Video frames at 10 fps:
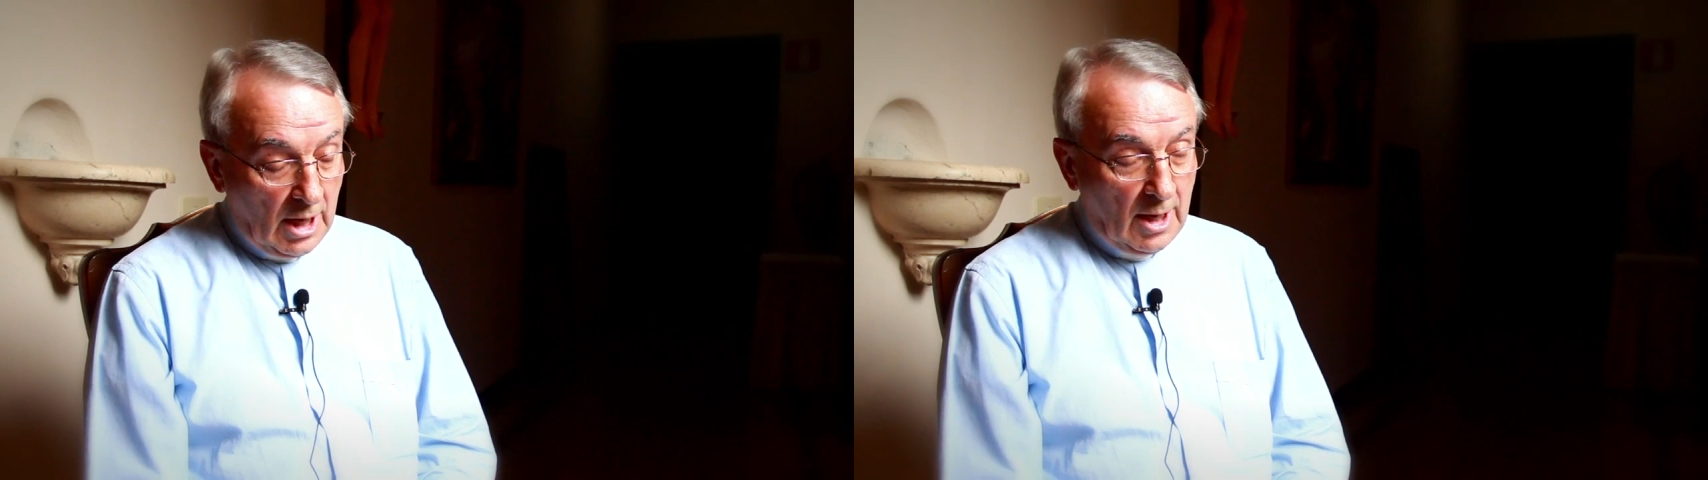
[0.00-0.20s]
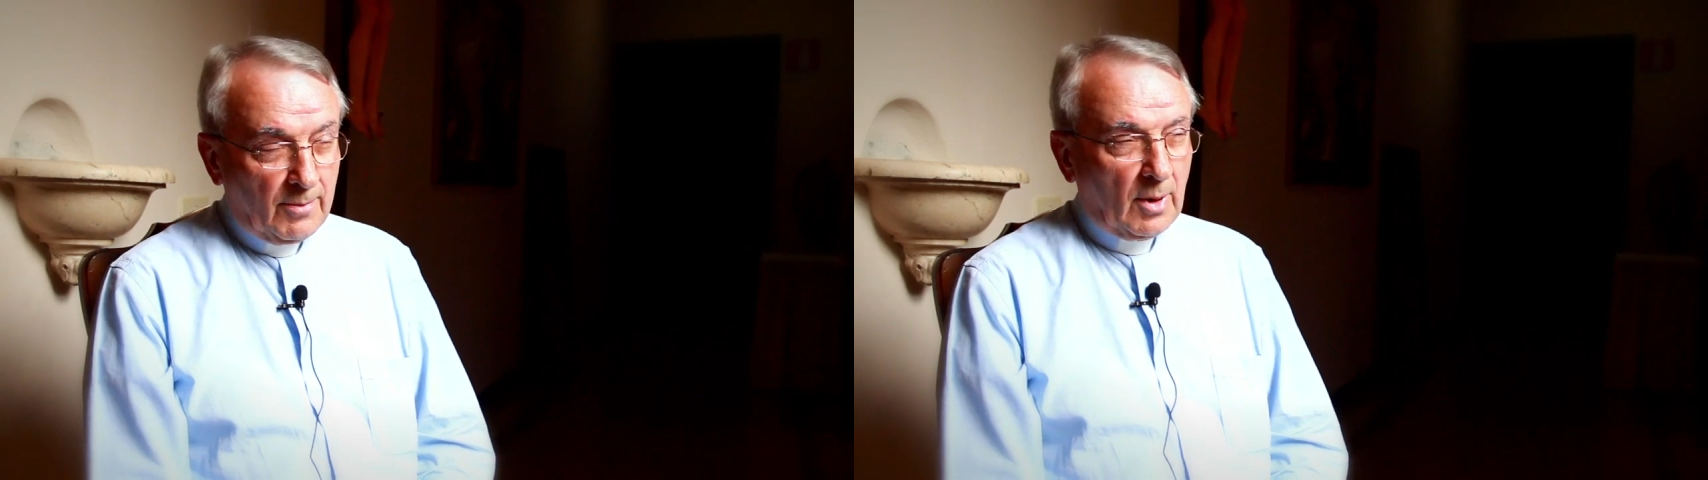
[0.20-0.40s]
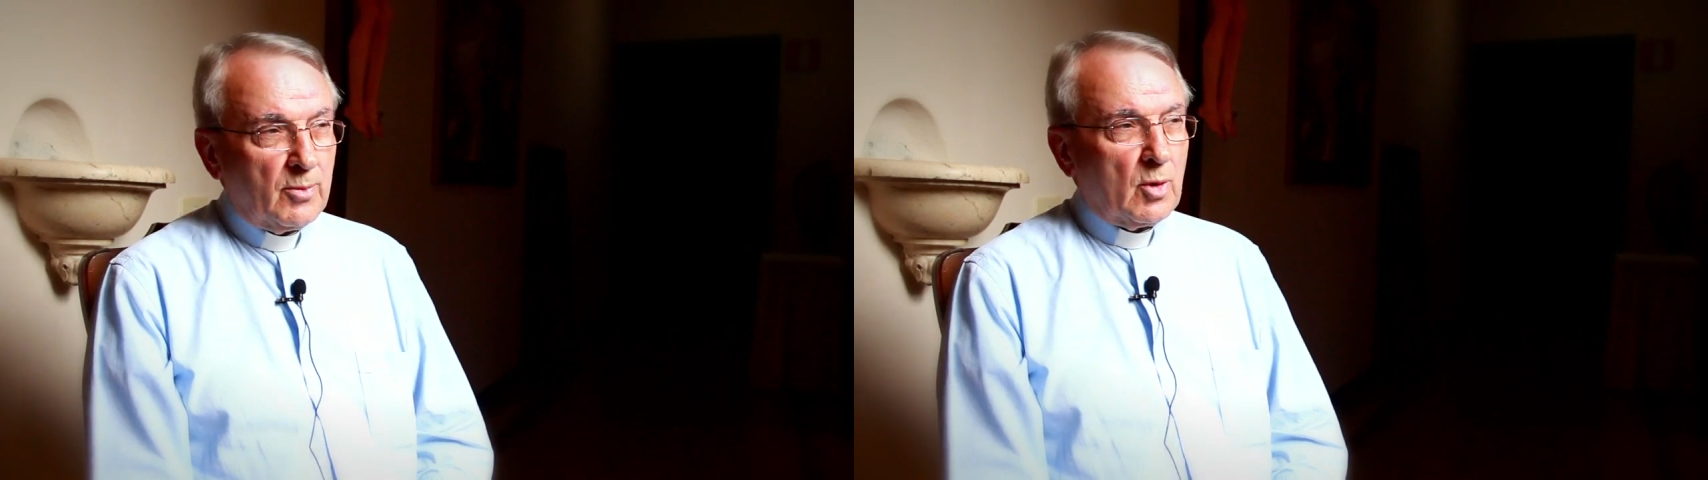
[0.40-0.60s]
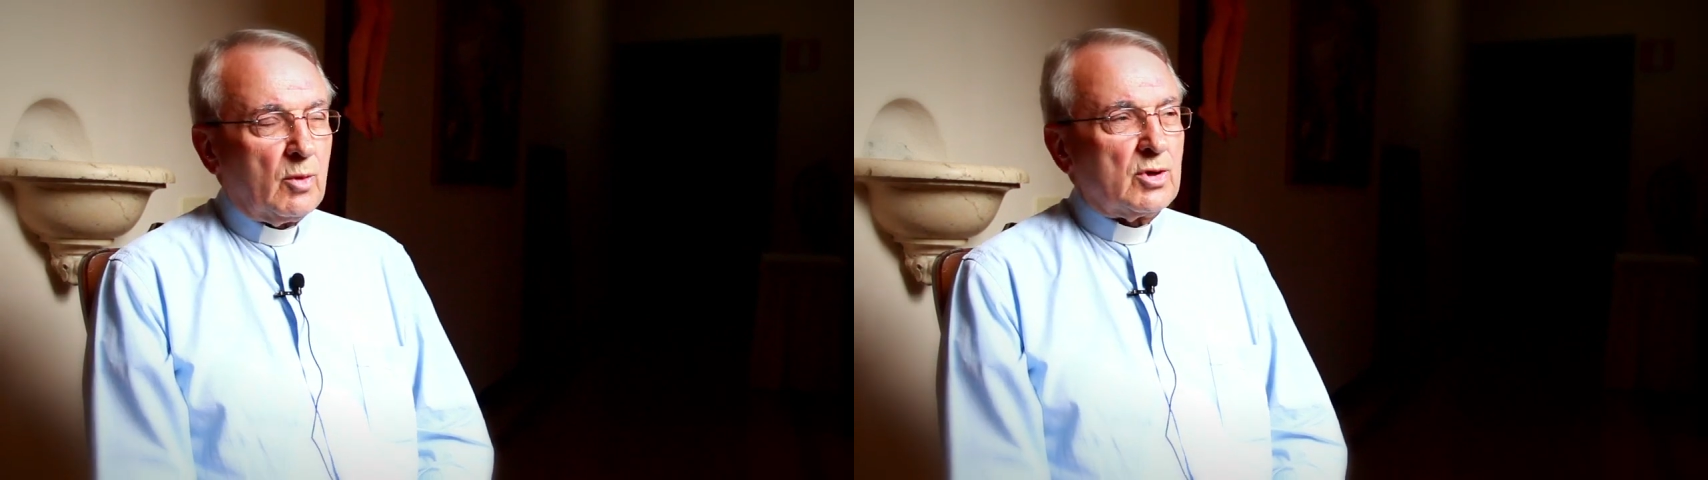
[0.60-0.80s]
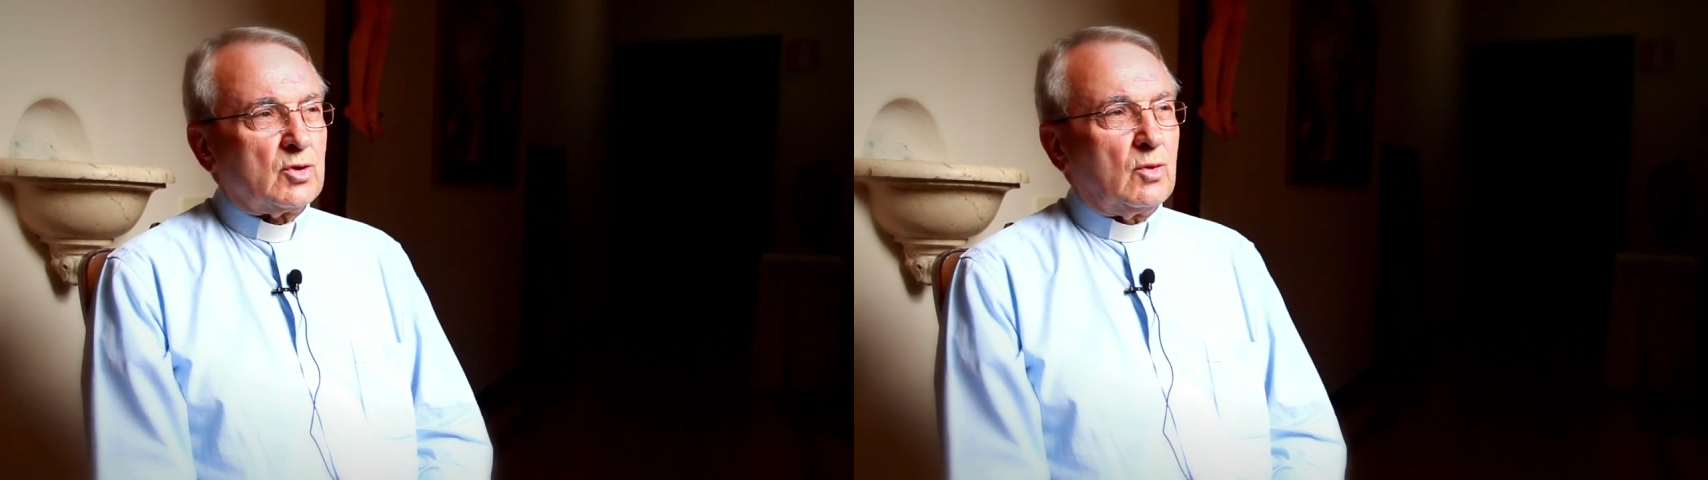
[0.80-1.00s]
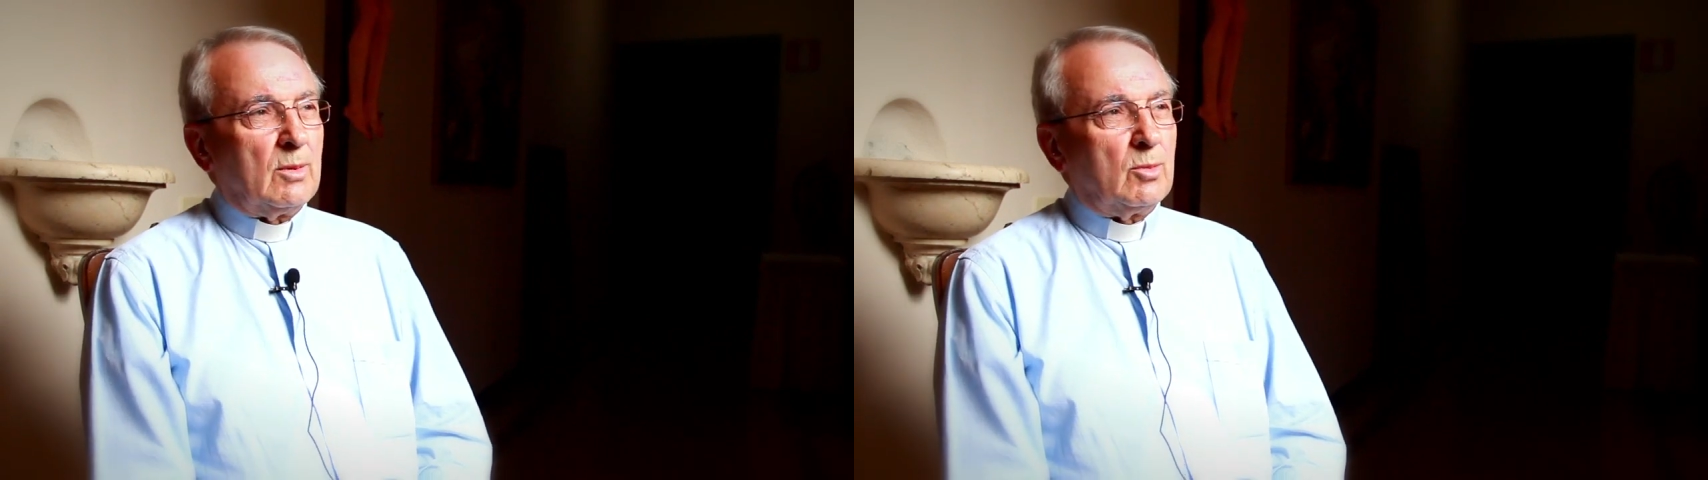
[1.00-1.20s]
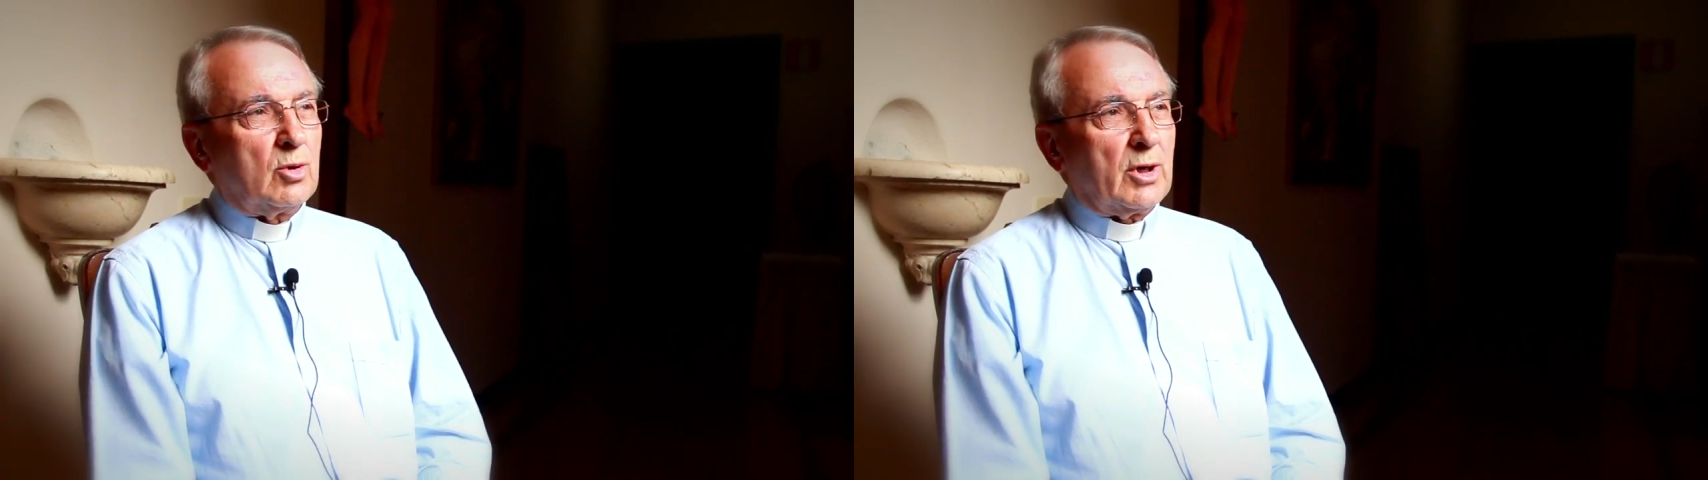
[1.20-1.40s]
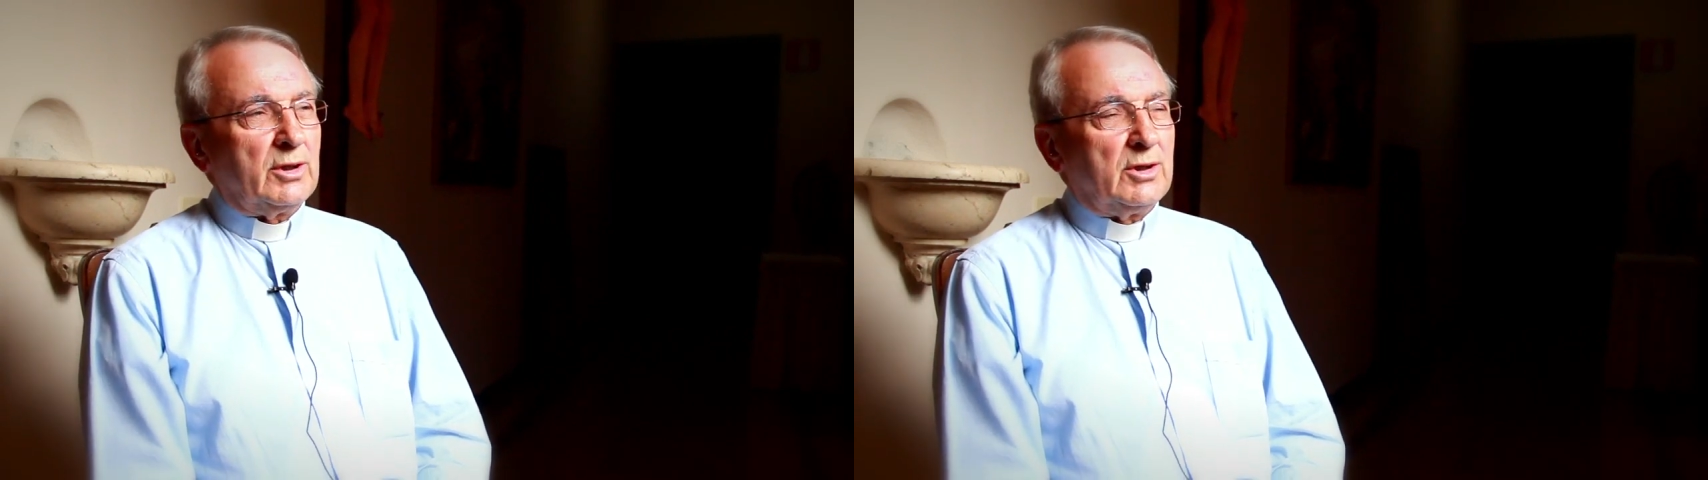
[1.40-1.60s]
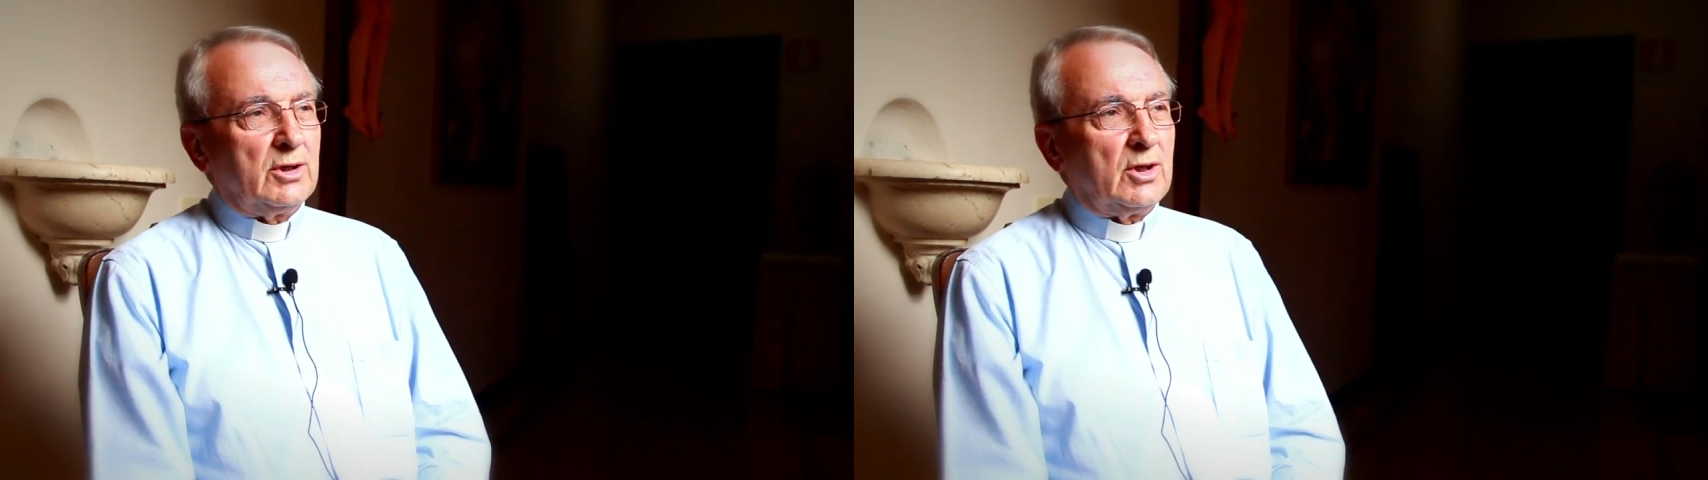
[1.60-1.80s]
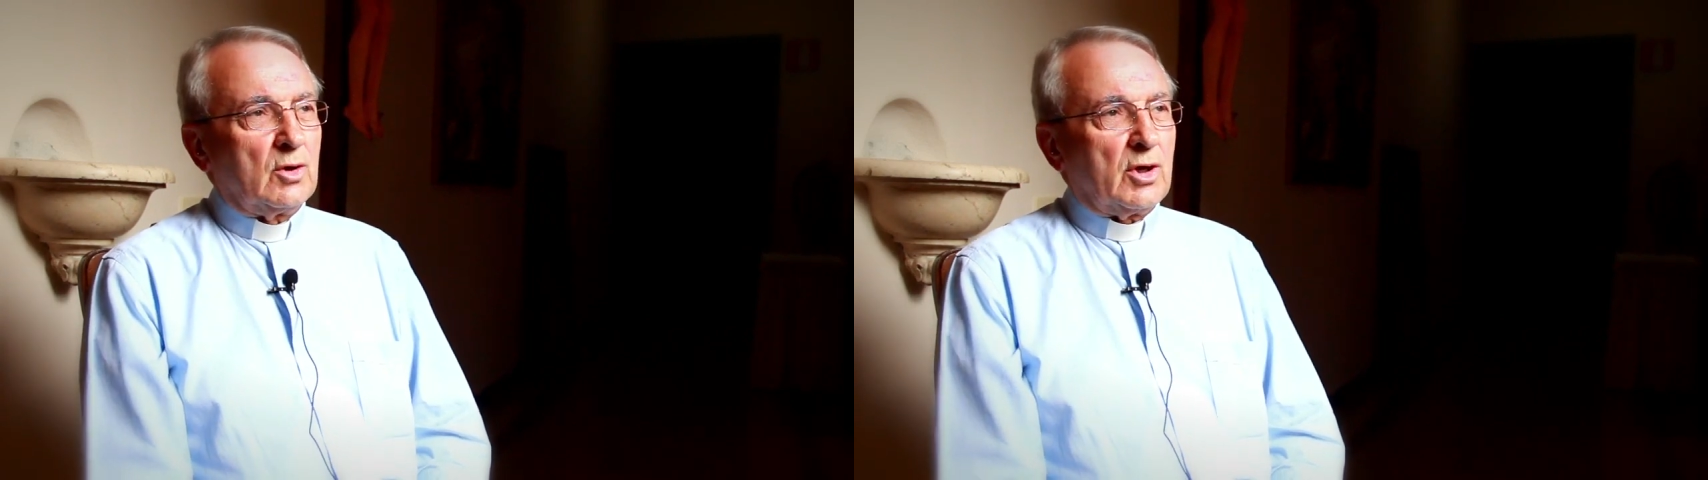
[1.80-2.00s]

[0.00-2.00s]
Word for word: è proprio questo amore di Dio